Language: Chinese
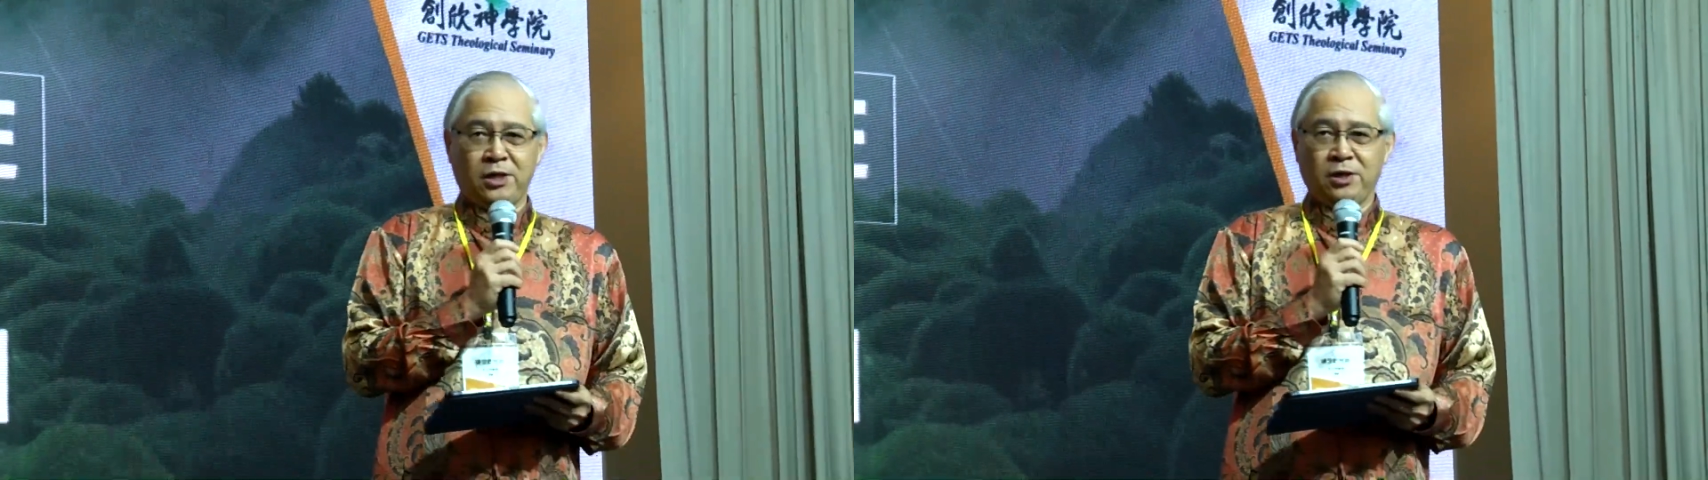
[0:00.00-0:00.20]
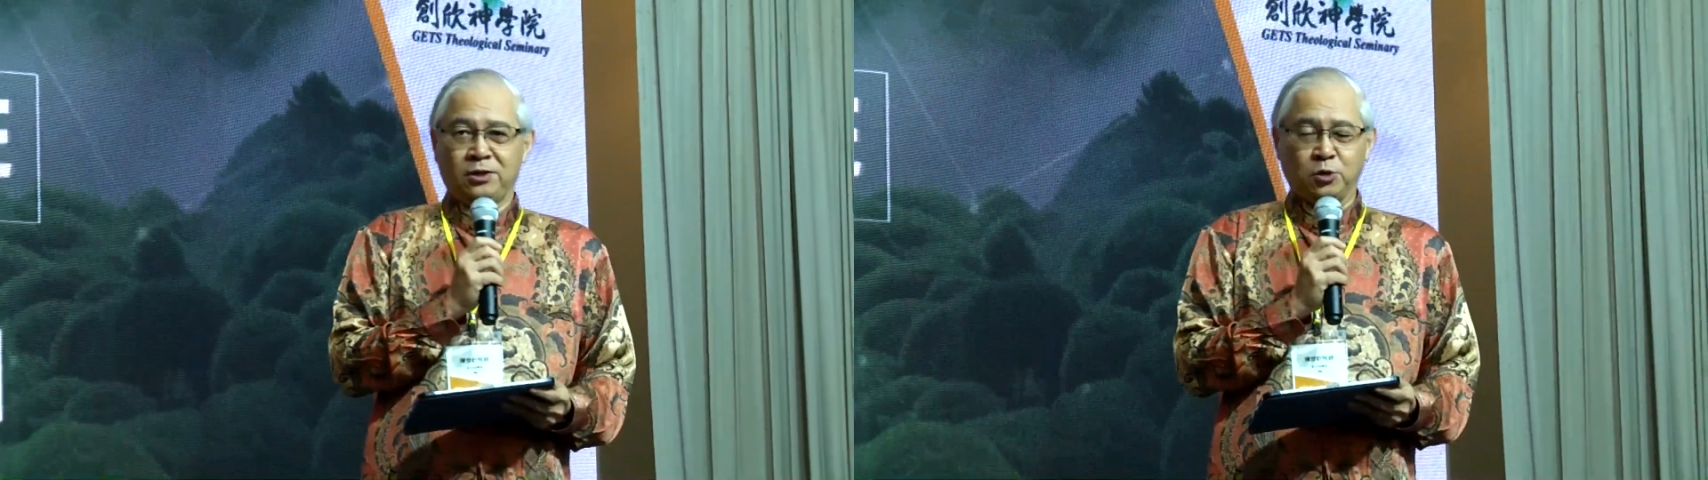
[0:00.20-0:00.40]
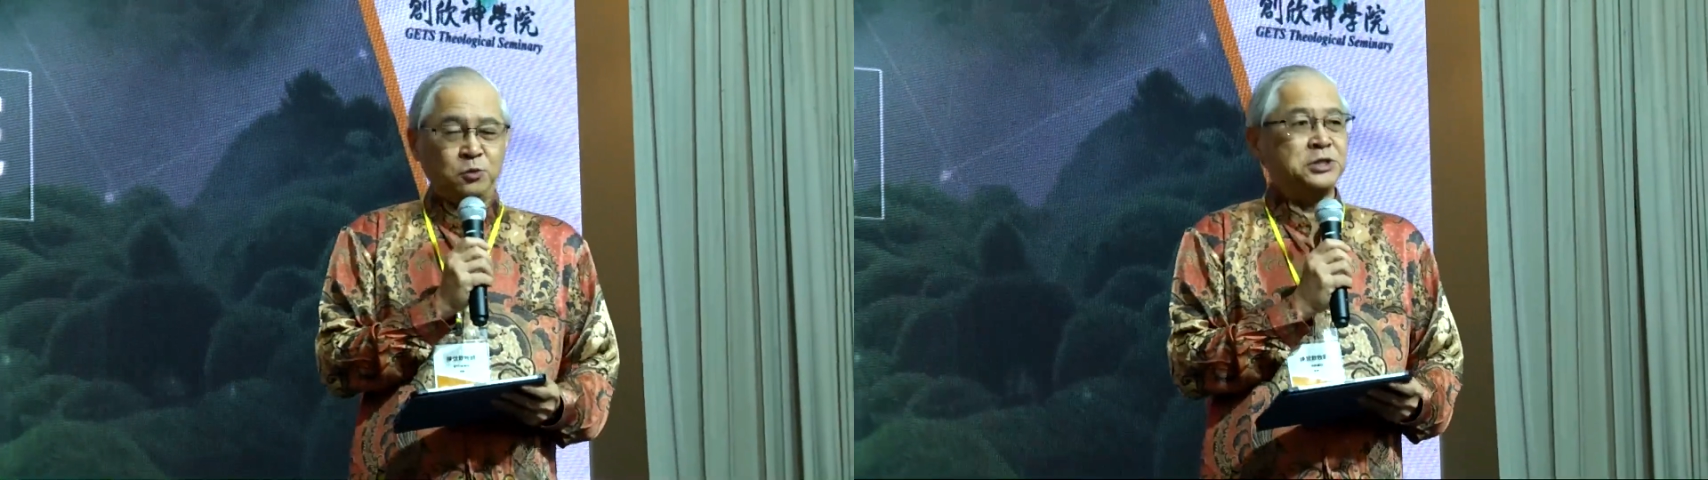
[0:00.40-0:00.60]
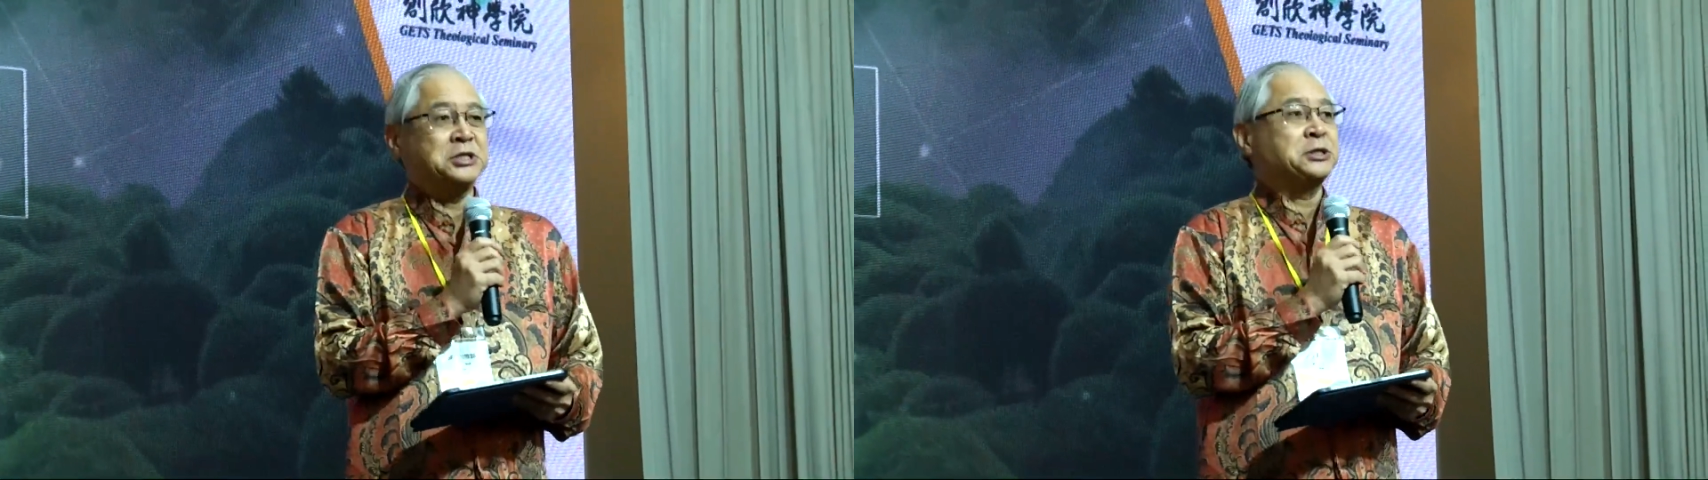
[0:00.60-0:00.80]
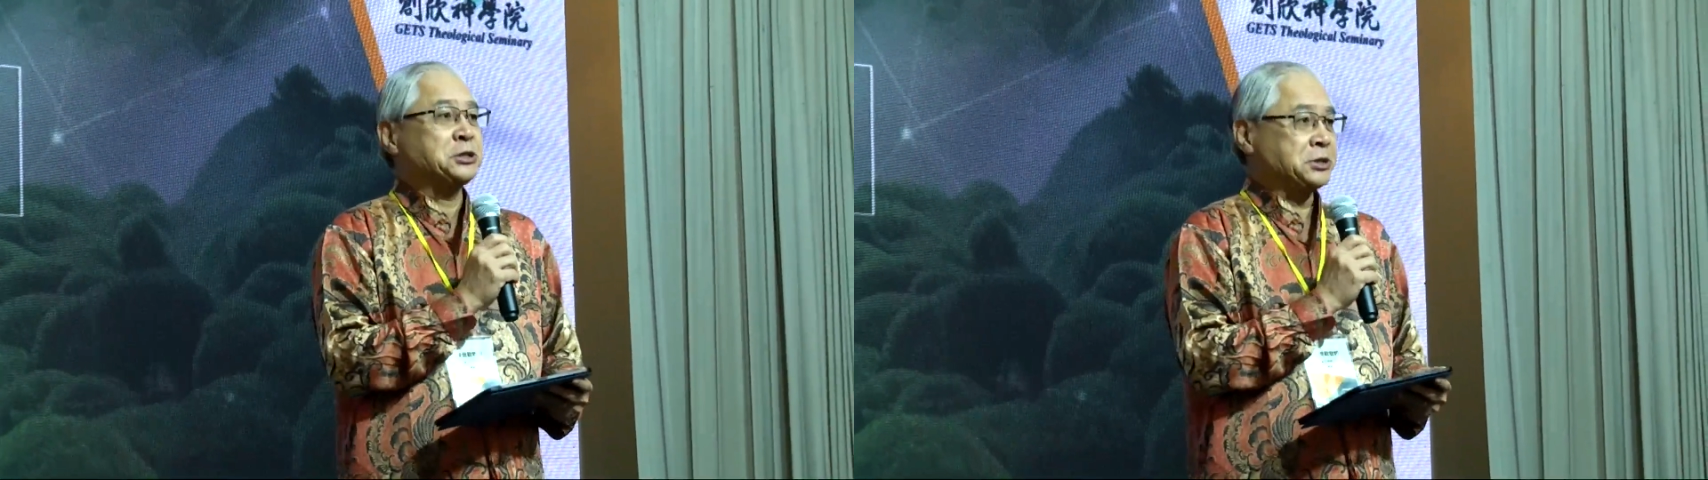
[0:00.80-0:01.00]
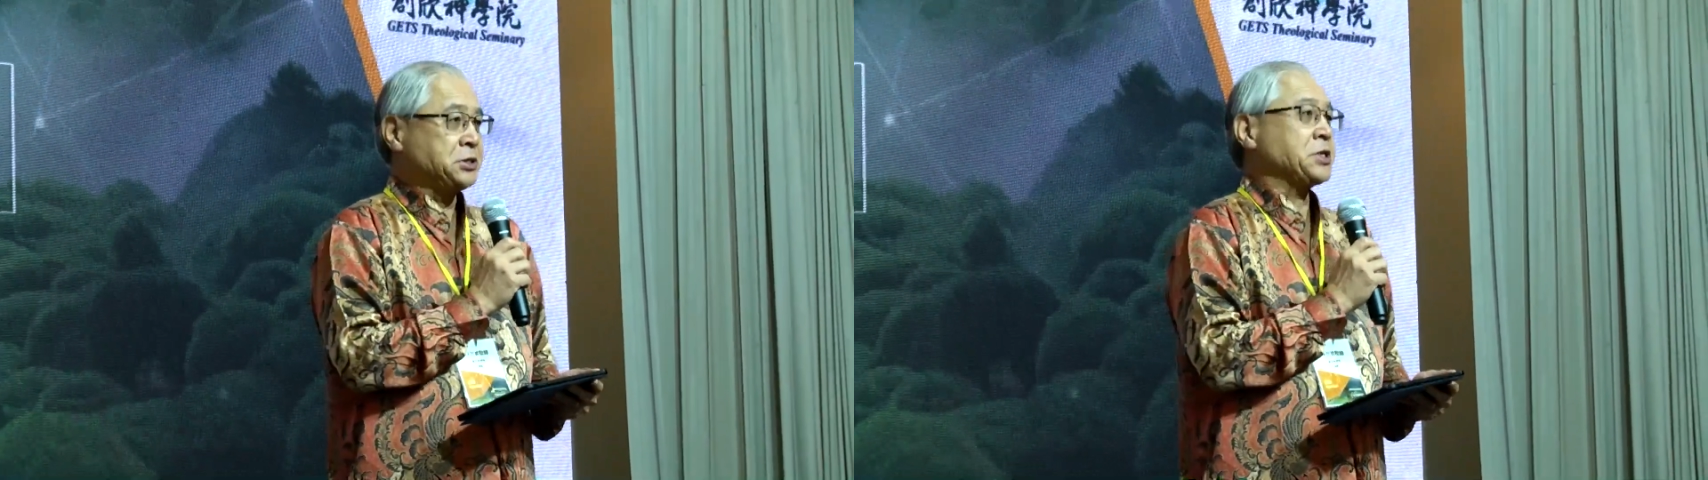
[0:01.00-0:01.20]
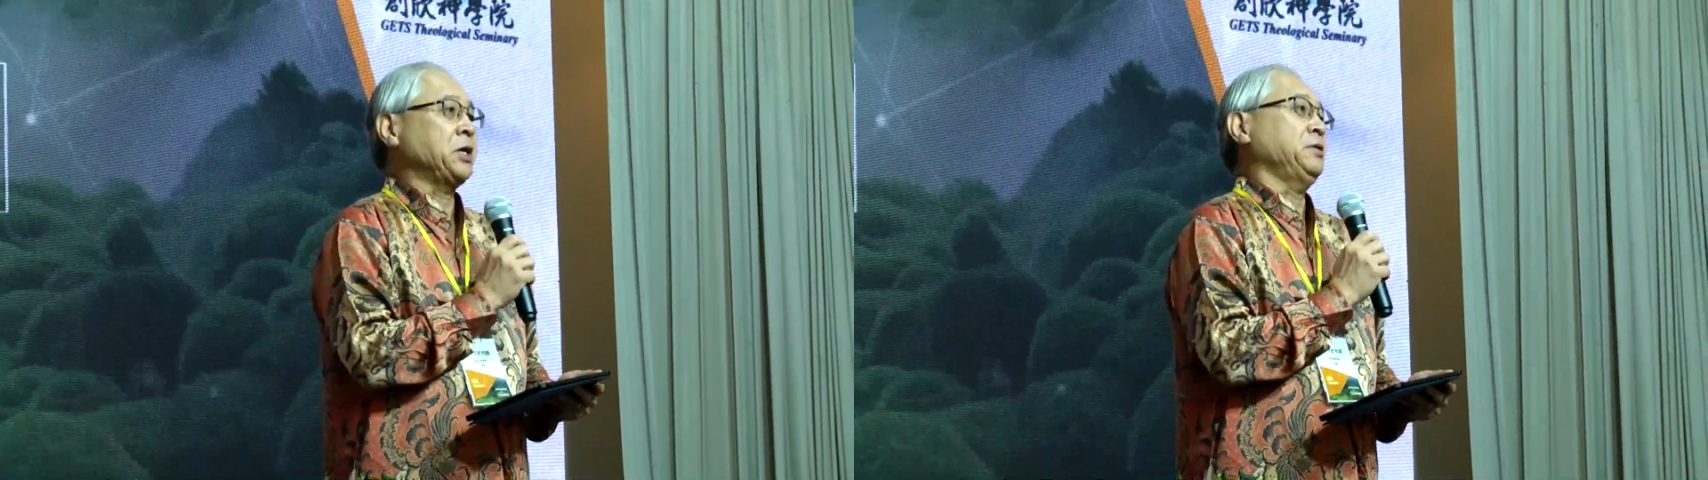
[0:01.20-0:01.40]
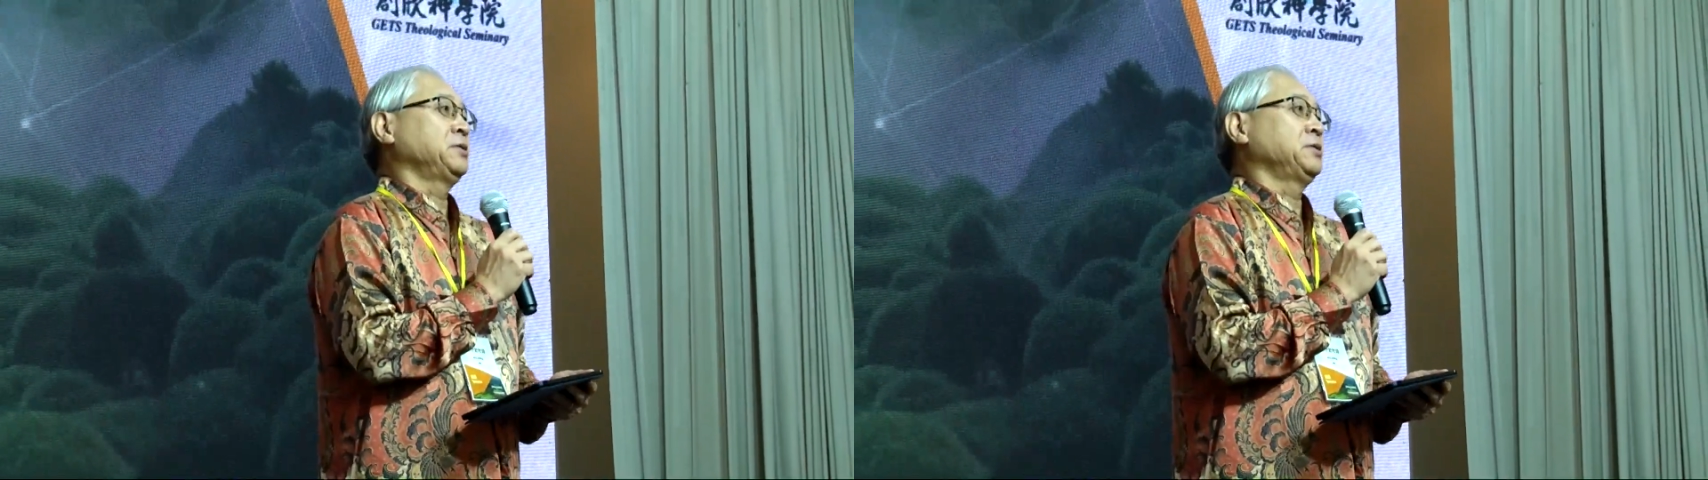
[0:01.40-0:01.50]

重新思考